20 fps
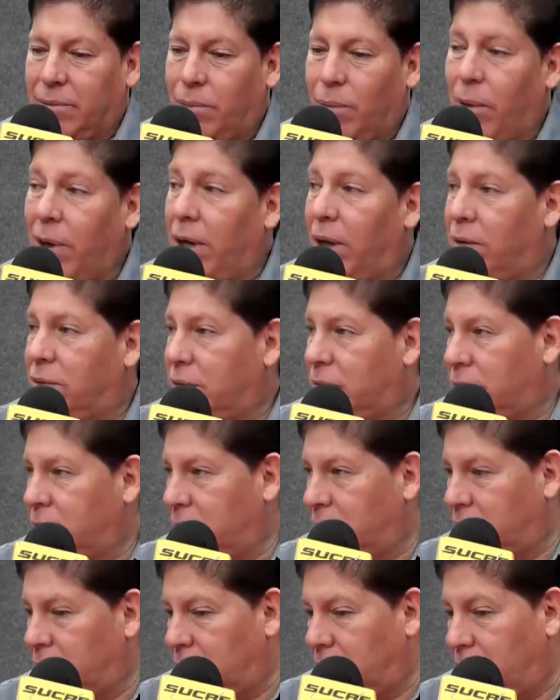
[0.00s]
vuelos.
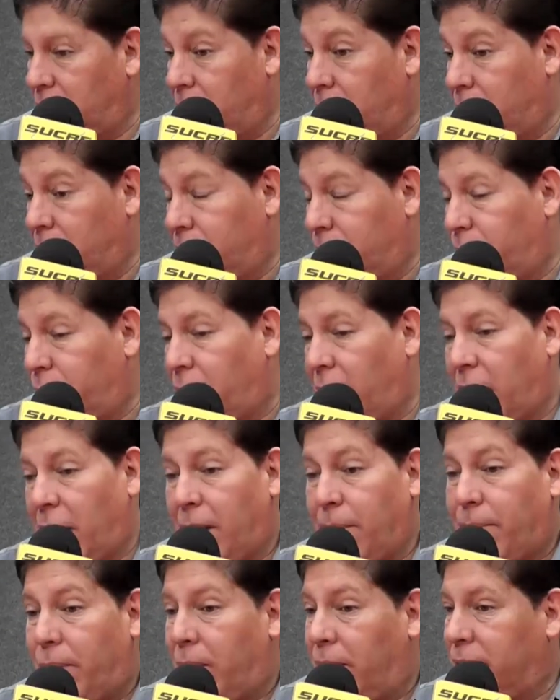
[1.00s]
Eh, por
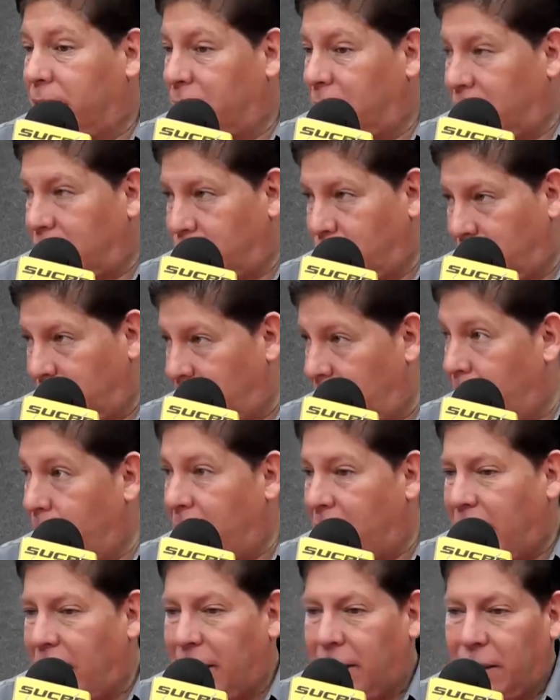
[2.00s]
ejemplo, la ciudad de
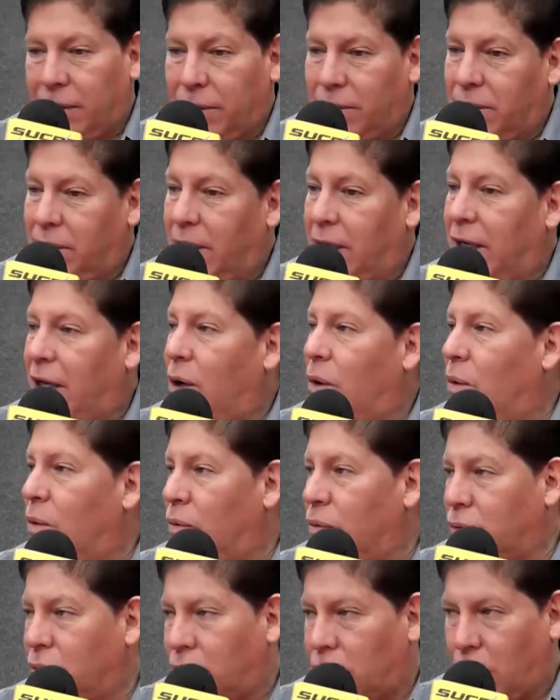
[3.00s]
Esmeraldas no tiene
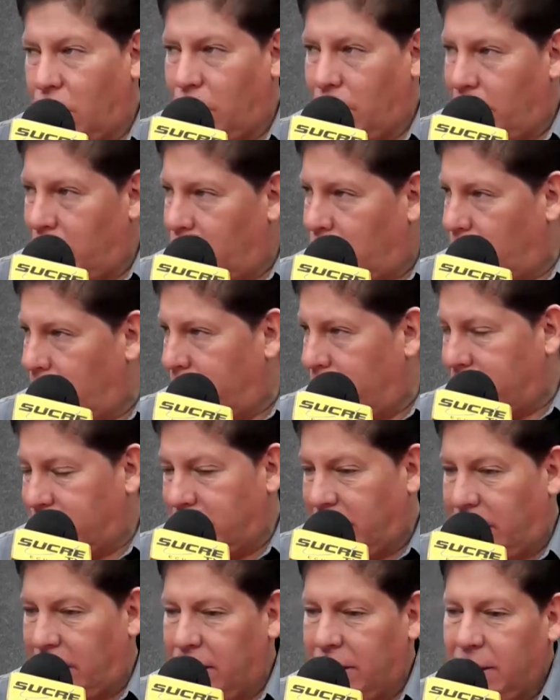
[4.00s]
un solo vuelo
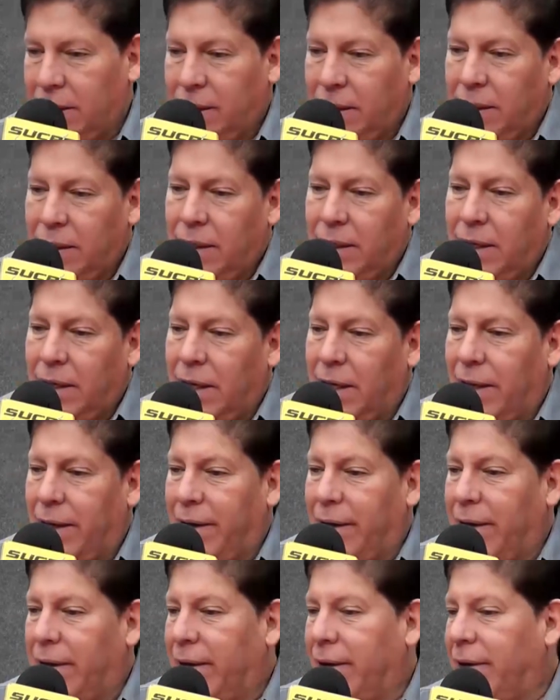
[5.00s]
comercial.
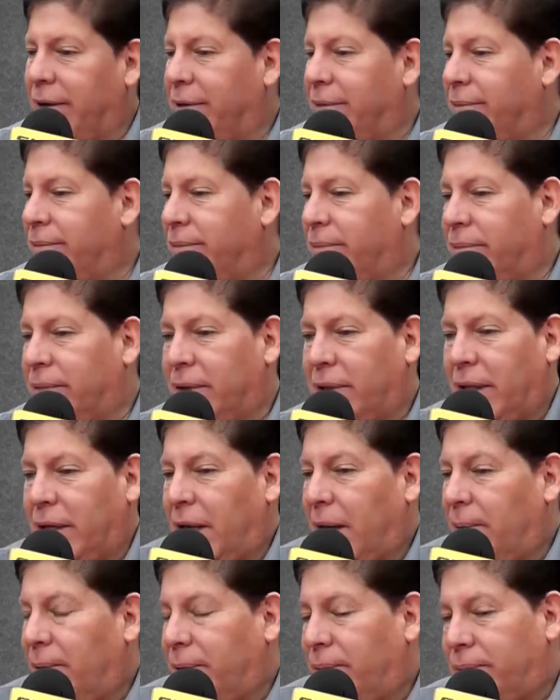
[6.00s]
Eh,
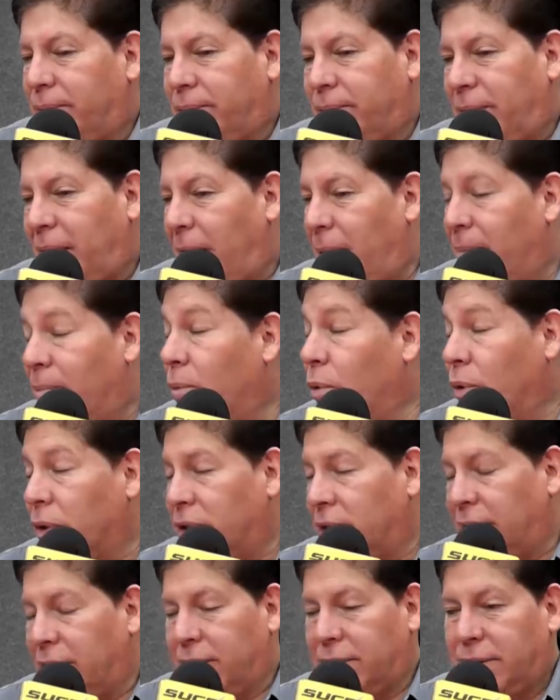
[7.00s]
diríamos, hay
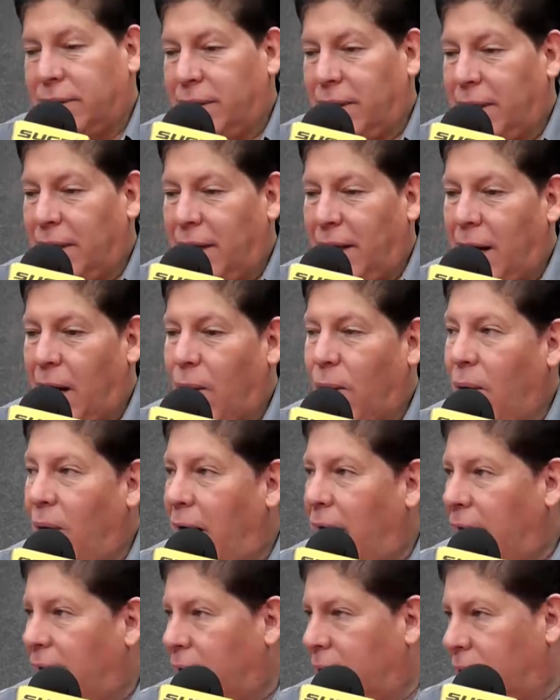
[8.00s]
muchas,
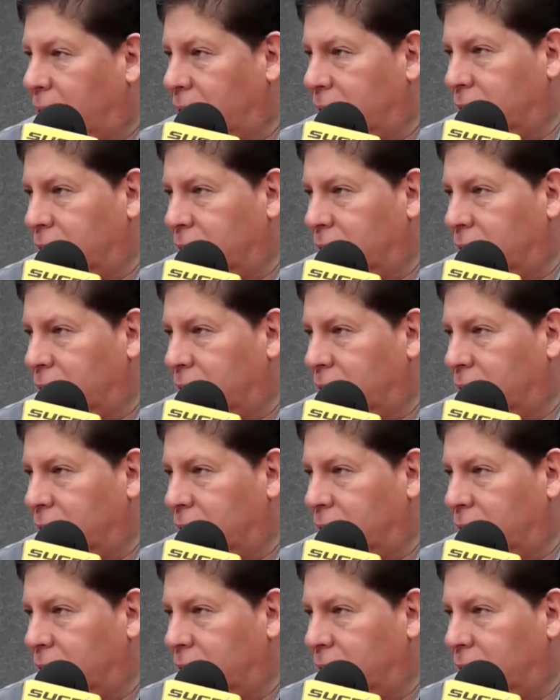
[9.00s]
Lago Agrio.